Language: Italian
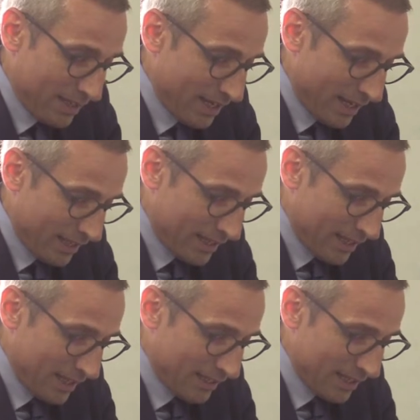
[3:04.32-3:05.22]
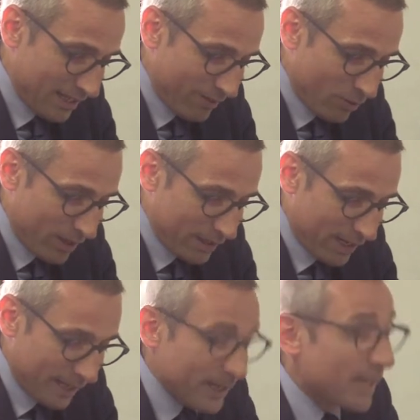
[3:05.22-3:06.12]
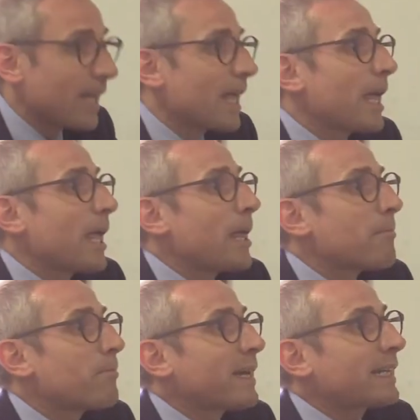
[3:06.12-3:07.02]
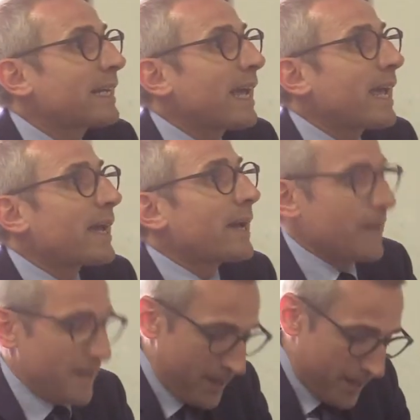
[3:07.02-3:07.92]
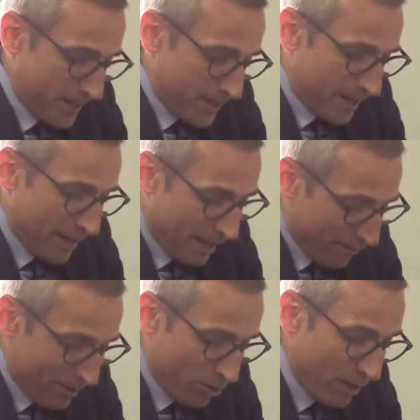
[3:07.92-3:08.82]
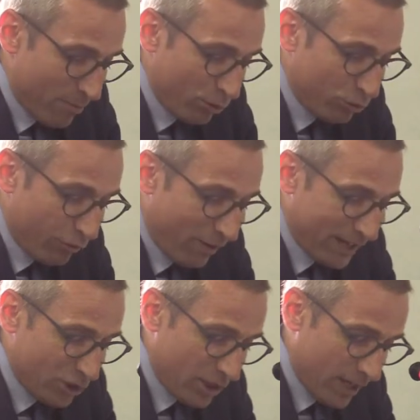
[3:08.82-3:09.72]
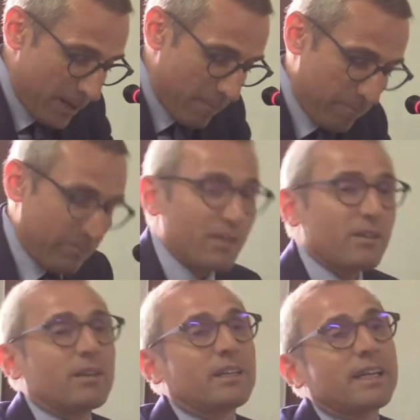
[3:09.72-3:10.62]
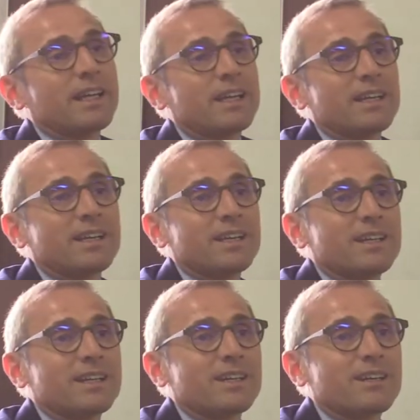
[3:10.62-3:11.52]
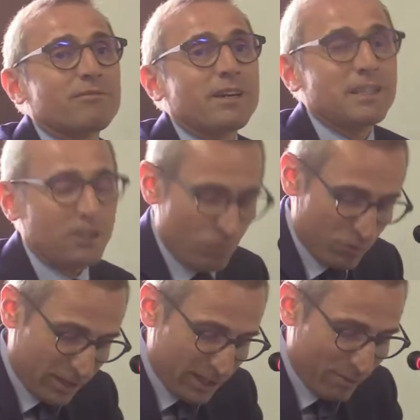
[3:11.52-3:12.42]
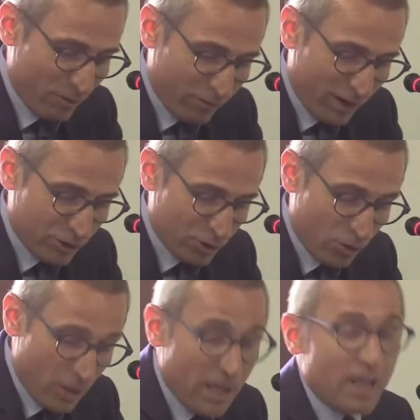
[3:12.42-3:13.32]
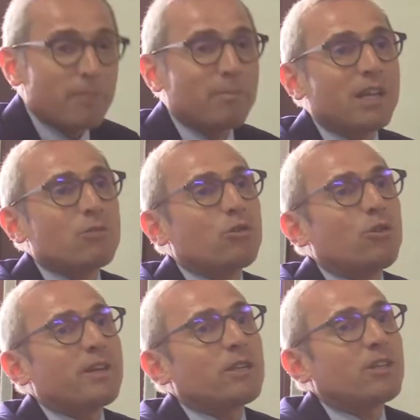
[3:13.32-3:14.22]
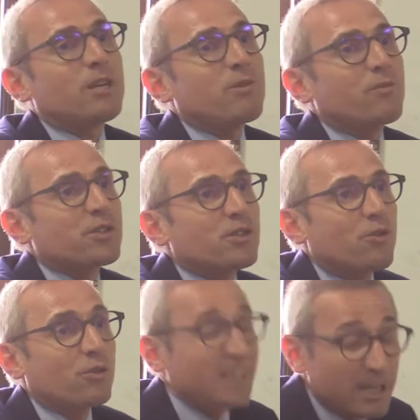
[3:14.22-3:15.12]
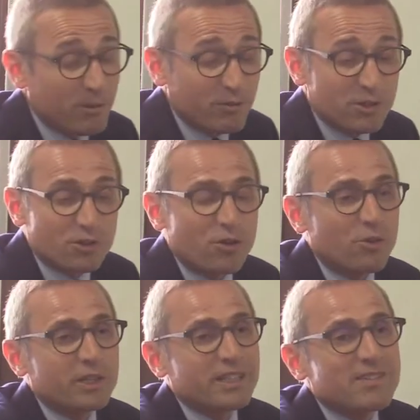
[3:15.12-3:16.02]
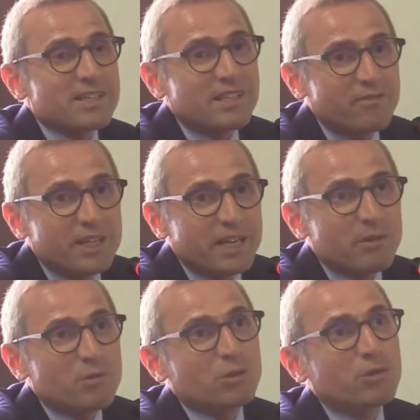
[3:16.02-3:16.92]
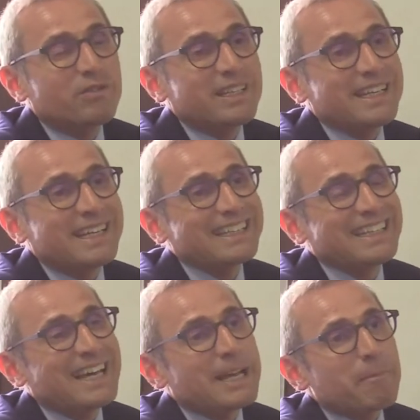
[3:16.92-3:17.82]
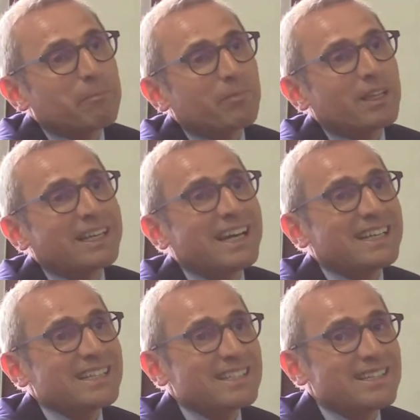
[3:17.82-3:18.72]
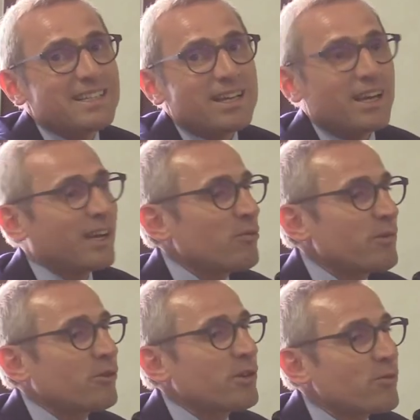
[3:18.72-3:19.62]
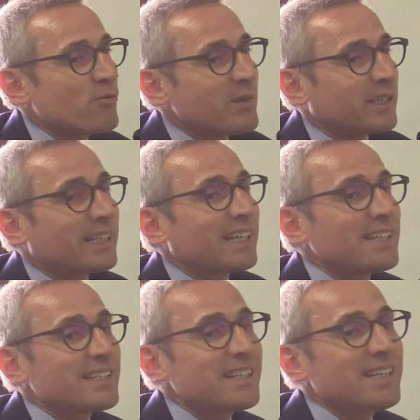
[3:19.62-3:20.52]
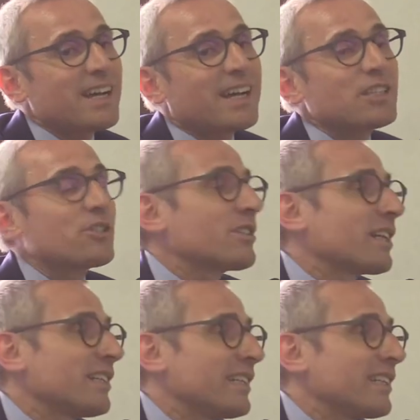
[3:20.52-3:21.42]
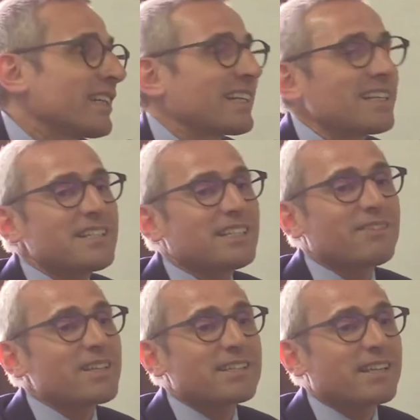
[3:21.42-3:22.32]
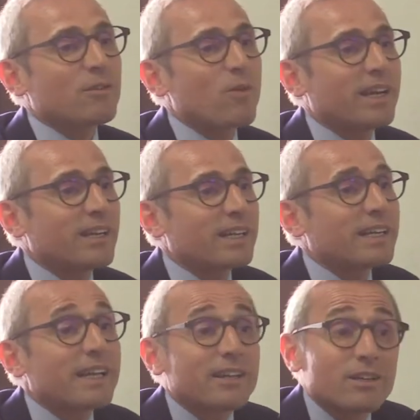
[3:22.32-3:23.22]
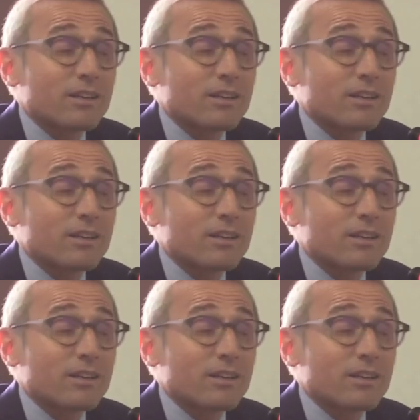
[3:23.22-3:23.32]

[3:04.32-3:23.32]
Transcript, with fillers: da, da, da salvaguardare, perché eh, è vero che è molto facile che eh, fare di tutta l'erba un fascio, ma l'autogoverno professio, delle professioni deve servire, a mio modo di vedere, a dare garanzia all'opinione pubblica, garanzia ai cittadini. La garanzia deve essere quella che